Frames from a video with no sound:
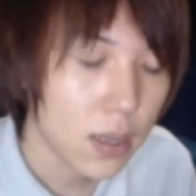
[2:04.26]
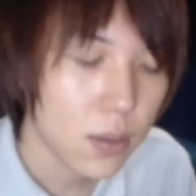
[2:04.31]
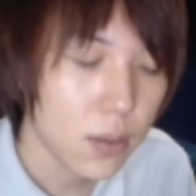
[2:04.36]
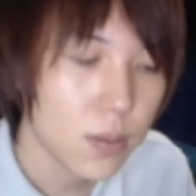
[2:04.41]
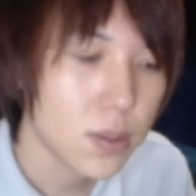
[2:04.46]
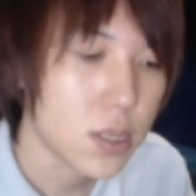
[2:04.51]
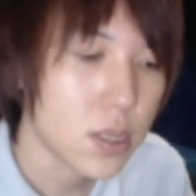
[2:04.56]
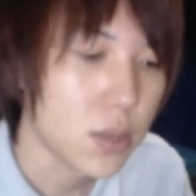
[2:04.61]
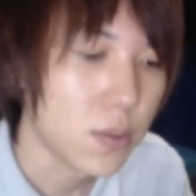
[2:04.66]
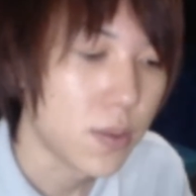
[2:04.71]
能
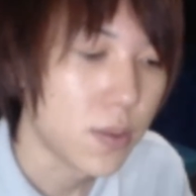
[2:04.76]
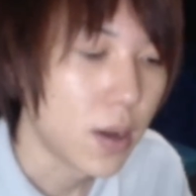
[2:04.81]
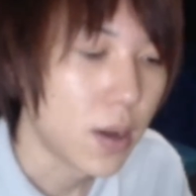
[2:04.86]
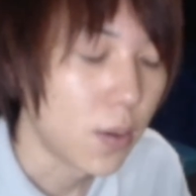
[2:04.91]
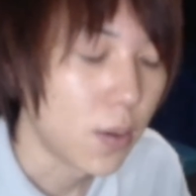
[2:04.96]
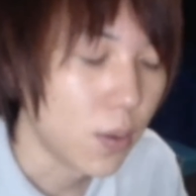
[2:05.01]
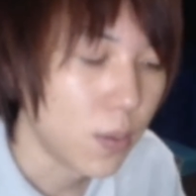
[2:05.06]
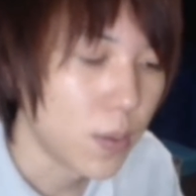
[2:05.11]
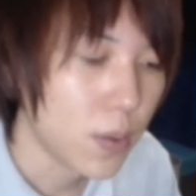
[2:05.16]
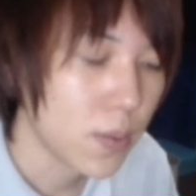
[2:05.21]
人は
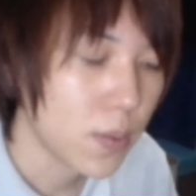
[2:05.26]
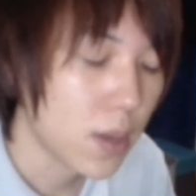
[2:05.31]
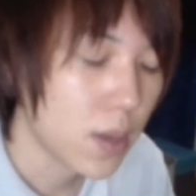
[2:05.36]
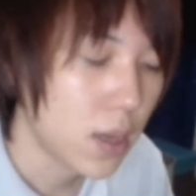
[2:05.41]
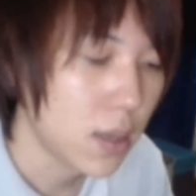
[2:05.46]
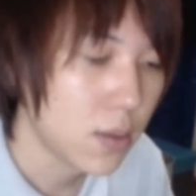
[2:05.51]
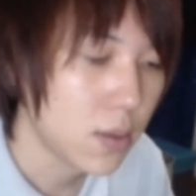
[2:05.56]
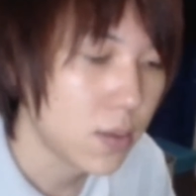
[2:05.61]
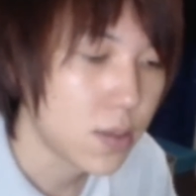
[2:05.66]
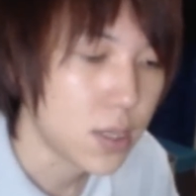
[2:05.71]
大物
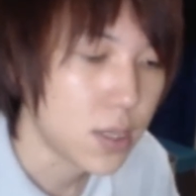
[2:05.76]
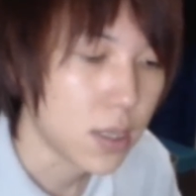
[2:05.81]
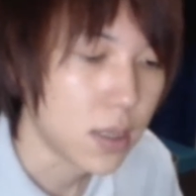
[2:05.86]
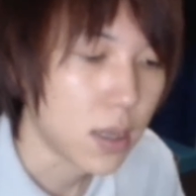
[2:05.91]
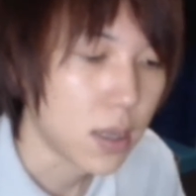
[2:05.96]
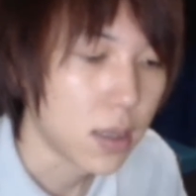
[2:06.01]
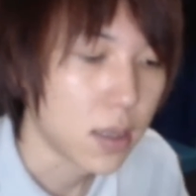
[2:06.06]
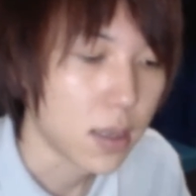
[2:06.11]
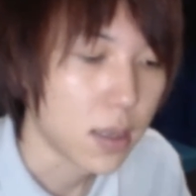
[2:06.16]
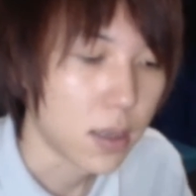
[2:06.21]
芸能人
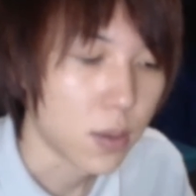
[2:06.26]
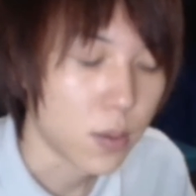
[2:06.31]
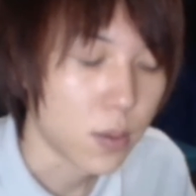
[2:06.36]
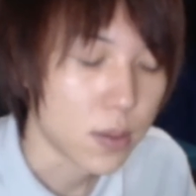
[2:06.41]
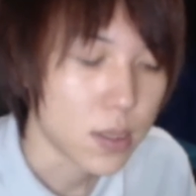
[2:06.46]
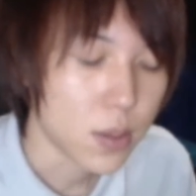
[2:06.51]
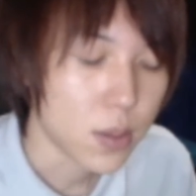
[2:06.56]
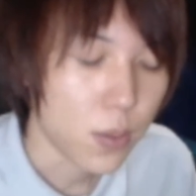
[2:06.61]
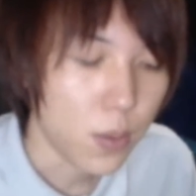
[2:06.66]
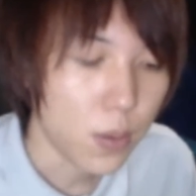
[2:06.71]
なんだけど
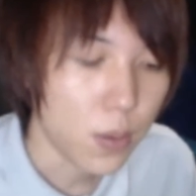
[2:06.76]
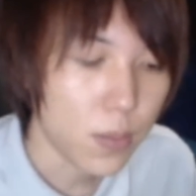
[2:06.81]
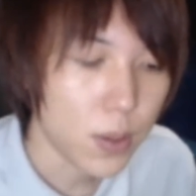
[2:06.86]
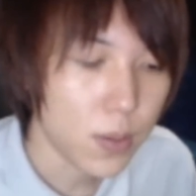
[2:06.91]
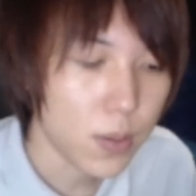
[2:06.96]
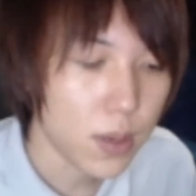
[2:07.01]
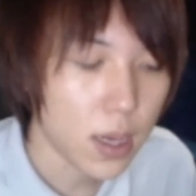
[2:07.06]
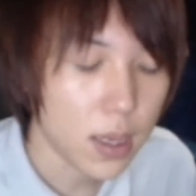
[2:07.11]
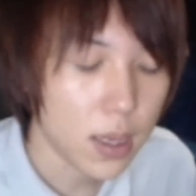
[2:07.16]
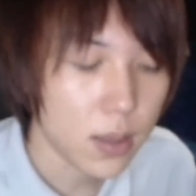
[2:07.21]
その大物
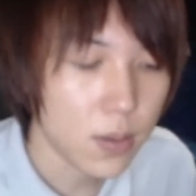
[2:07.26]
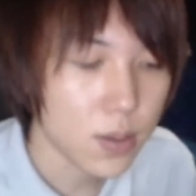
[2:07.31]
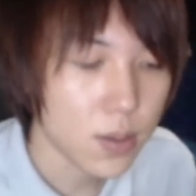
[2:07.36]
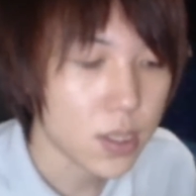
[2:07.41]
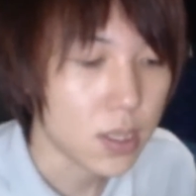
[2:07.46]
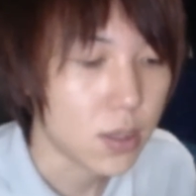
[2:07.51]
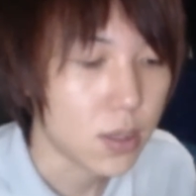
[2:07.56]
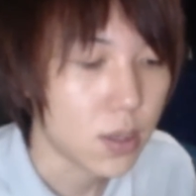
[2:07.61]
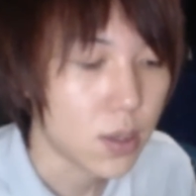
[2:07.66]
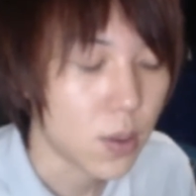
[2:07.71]
芸能
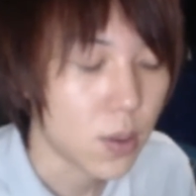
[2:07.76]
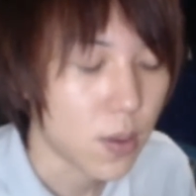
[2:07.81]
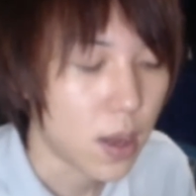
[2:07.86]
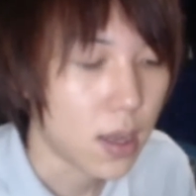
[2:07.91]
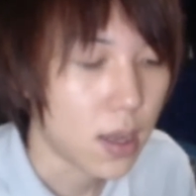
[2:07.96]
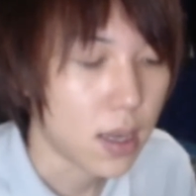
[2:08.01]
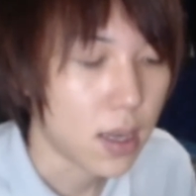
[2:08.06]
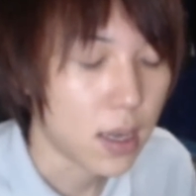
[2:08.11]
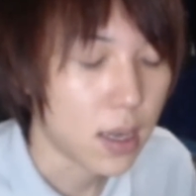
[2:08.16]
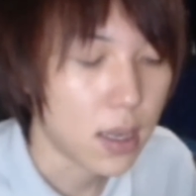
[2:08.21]
人の人
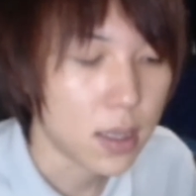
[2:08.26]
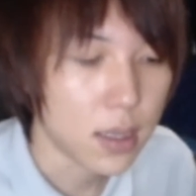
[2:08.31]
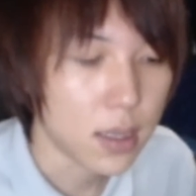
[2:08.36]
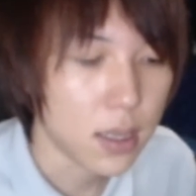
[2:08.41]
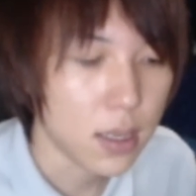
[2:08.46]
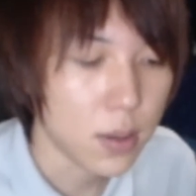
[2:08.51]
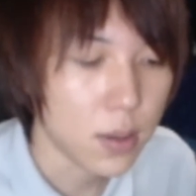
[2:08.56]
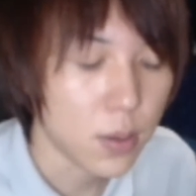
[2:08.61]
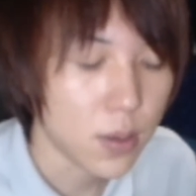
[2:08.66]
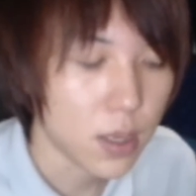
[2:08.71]
が
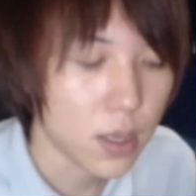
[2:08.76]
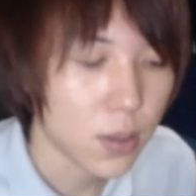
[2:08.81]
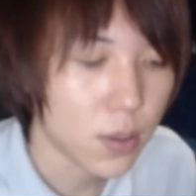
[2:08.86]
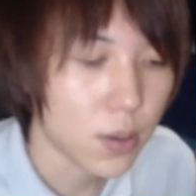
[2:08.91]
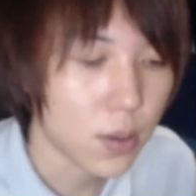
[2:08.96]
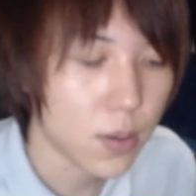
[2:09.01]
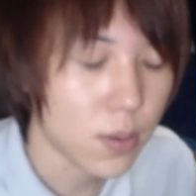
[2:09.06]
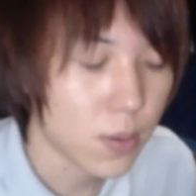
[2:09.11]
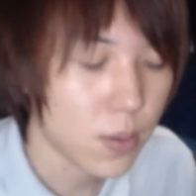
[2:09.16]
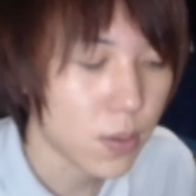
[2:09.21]
ギャランティーの受け取
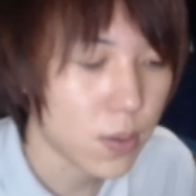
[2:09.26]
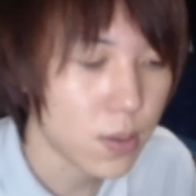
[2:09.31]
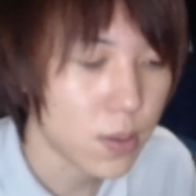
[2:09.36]
りを拒